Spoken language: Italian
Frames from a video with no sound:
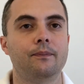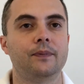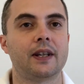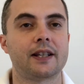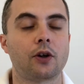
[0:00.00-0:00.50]

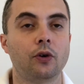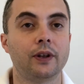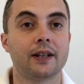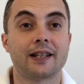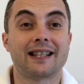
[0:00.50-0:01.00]
dei
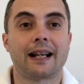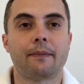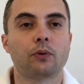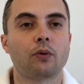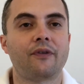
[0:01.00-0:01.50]
secondi, si
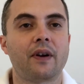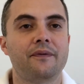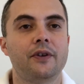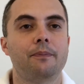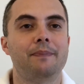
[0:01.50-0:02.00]
sarebbe potuto fare
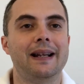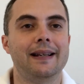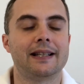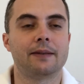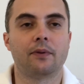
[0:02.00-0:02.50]
un video
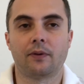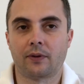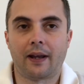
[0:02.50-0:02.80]
bellissimo